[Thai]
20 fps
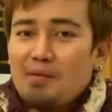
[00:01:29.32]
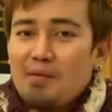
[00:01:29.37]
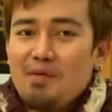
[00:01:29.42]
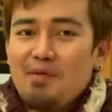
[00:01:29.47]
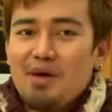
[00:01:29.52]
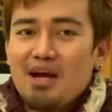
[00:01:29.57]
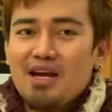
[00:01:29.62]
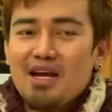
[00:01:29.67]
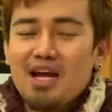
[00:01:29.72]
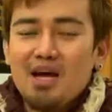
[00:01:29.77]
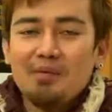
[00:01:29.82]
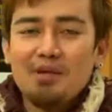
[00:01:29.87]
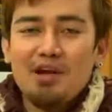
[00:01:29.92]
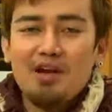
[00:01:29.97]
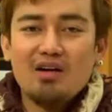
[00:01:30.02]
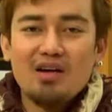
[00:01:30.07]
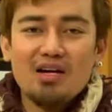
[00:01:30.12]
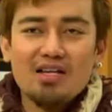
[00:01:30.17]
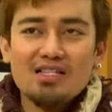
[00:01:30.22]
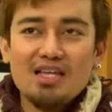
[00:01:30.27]
มันไม่เหมือนเดิมที่
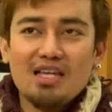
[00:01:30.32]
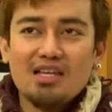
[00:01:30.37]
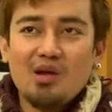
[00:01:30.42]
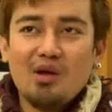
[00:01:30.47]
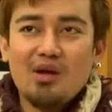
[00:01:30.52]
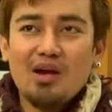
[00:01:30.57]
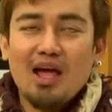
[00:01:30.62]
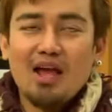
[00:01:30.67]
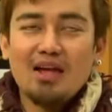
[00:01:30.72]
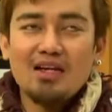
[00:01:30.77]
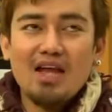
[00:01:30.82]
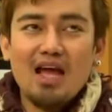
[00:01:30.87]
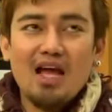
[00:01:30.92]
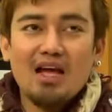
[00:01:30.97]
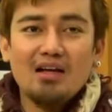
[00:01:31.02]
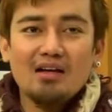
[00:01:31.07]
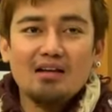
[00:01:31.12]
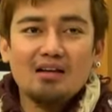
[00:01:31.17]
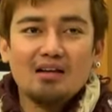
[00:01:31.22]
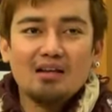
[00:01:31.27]
เราเคยใส่ตอนนั้นทั้
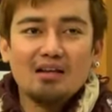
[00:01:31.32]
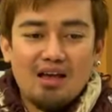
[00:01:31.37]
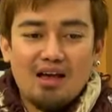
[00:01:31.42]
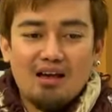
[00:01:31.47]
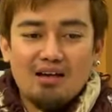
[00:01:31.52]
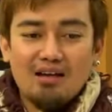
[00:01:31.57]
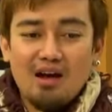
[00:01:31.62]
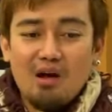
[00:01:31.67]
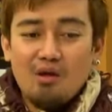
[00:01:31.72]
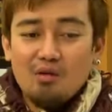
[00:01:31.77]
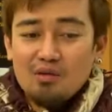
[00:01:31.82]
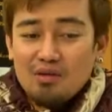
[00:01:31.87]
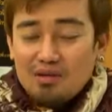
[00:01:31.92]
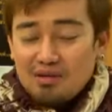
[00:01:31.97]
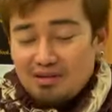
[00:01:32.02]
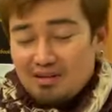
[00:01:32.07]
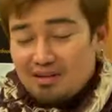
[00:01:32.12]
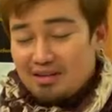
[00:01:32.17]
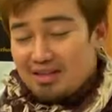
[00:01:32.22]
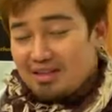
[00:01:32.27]
งทั้งเรา
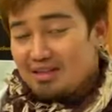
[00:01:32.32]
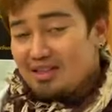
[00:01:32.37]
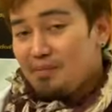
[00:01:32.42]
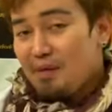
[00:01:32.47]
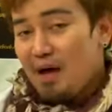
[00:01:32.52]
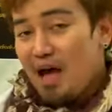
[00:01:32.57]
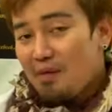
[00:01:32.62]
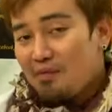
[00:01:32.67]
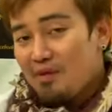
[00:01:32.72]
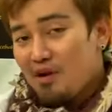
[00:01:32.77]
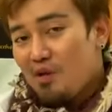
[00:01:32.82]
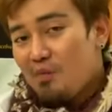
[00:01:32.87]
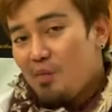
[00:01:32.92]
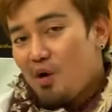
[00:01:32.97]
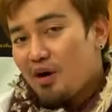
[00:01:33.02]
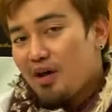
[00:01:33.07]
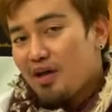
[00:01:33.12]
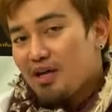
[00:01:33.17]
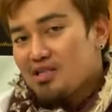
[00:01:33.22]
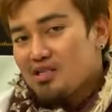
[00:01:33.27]
คือภาพที่เราม
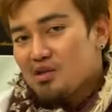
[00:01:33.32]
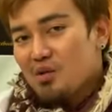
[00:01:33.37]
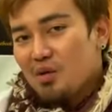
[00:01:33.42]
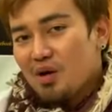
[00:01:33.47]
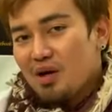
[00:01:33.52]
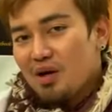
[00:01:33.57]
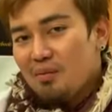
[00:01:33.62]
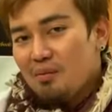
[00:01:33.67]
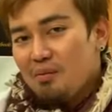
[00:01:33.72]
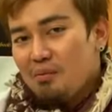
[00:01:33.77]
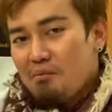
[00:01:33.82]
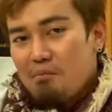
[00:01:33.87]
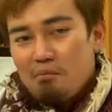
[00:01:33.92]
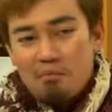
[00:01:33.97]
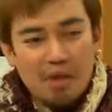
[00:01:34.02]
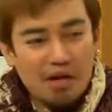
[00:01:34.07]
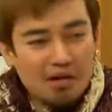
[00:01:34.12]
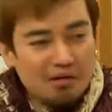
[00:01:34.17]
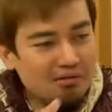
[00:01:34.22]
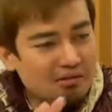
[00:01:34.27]
องในกระจกอ่ะ
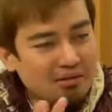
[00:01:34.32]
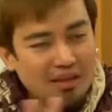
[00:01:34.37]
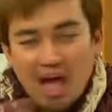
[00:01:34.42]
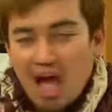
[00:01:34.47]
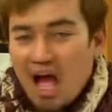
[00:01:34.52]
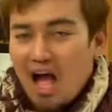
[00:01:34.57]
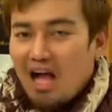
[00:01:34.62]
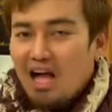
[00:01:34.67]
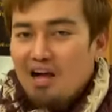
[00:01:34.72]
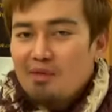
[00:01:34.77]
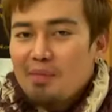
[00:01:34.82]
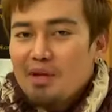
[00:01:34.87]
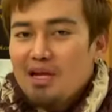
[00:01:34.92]
มันต่างกัน